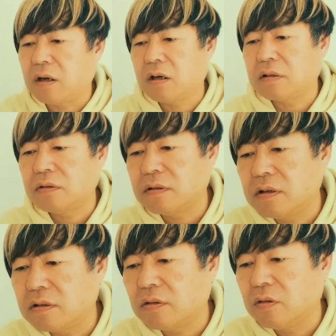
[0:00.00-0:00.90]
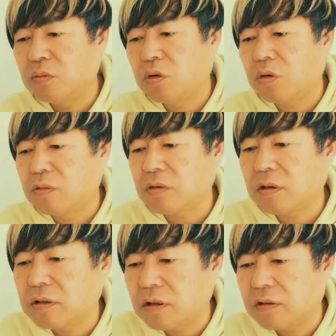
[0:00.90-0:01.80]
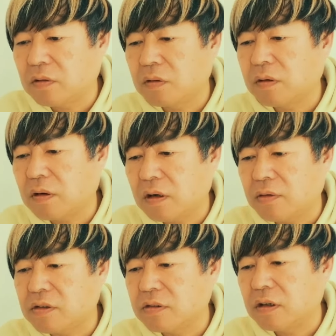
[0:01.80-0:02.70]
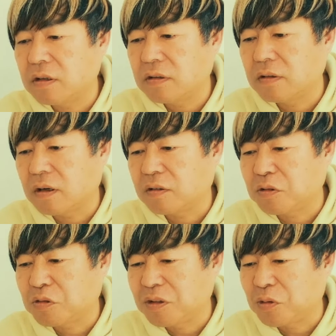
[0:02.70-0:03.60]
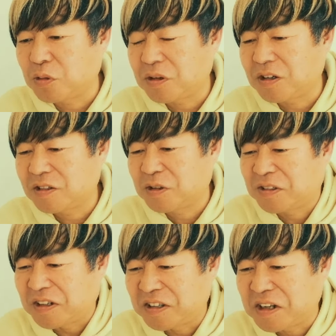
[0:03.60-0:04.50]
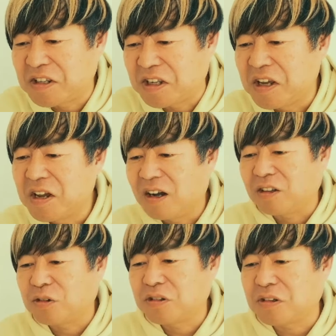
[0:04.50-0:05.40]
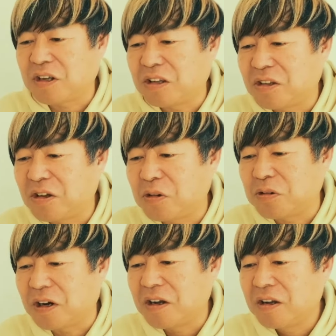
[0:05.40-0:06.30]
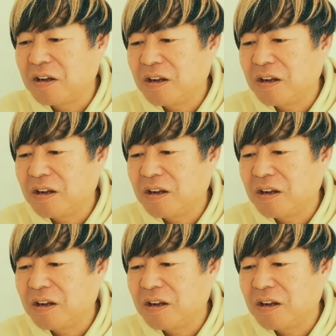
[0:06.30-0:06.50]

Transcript: 浅野選手の陰謀論面白かったです。これからは主観ですが、少し輪に怒られそうですが、単に浅野選手の決定力が